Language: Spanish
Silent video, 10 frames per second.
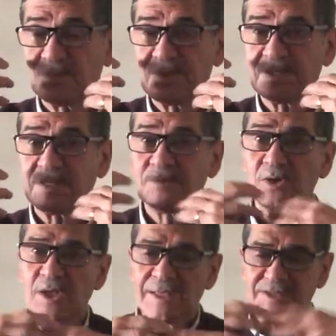como
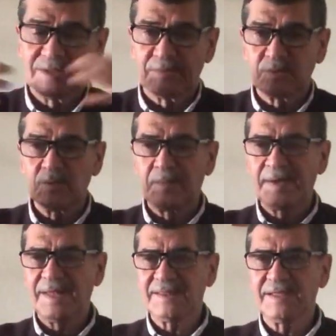dijimos, se
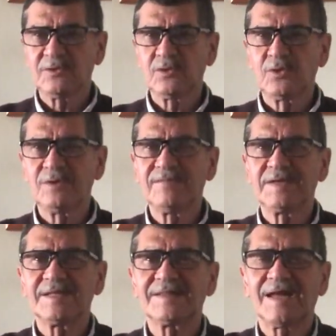preocupa de todo el
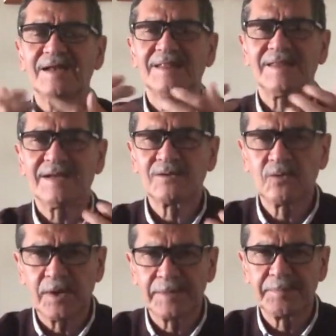bienestar del
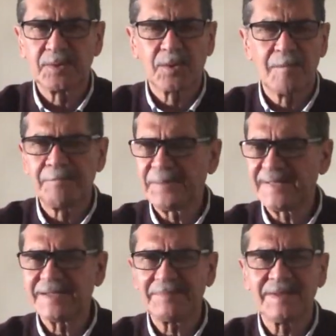cuerpo
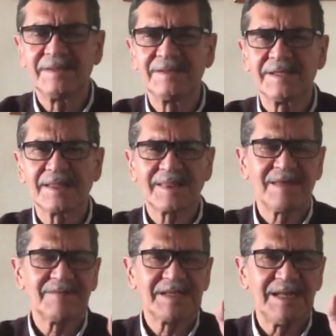completamente,
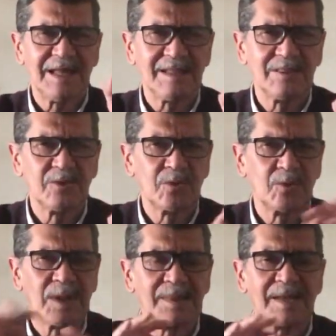está vigilándolo
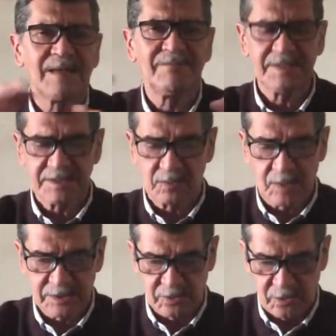durante las
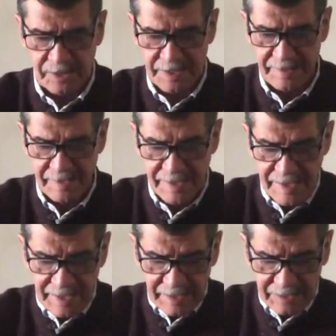24 horas.
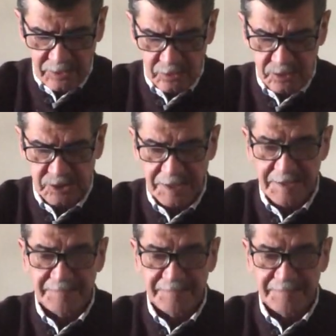Entonces,